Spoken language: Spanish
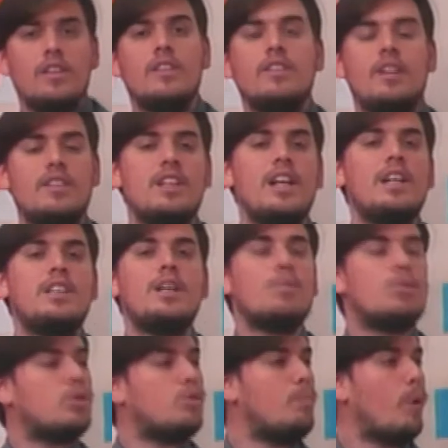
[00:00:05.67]

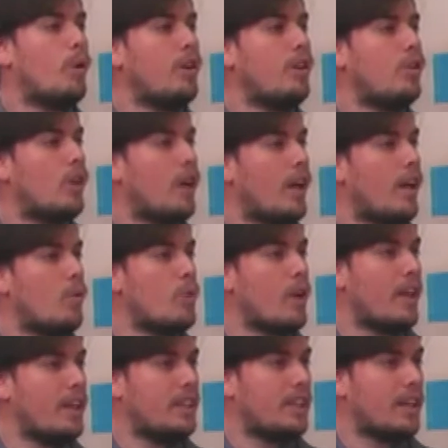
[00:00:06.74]
Deshilachamos un poquito cada
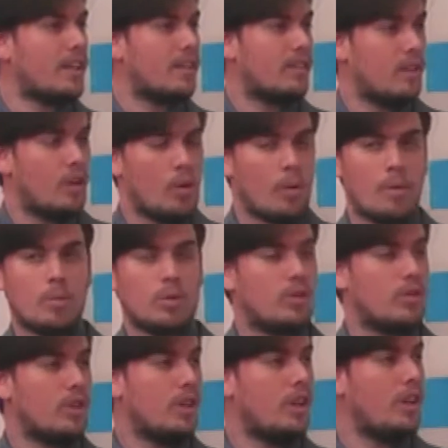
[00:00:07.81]
una de ellas, lo vemos
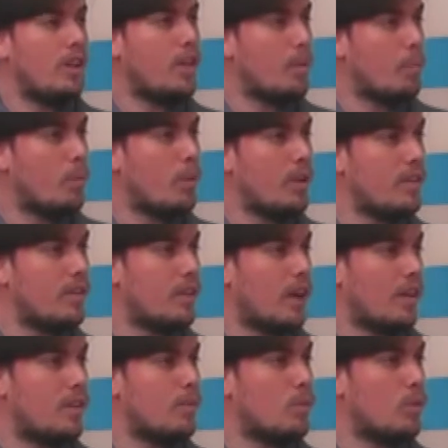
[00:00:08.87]
y después
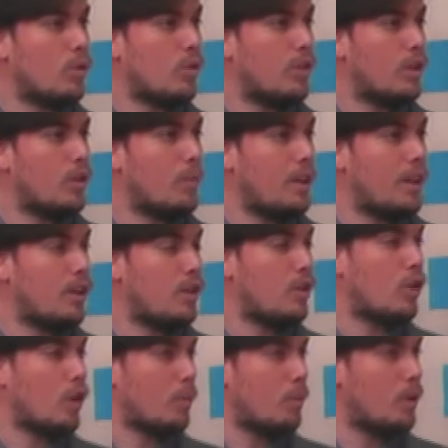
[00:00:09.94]
hacemos el
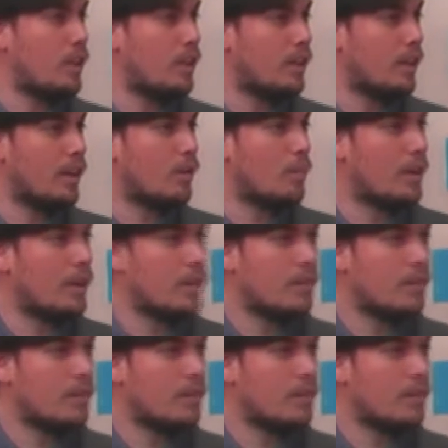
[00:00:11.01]
comentario correspondiente, compañero.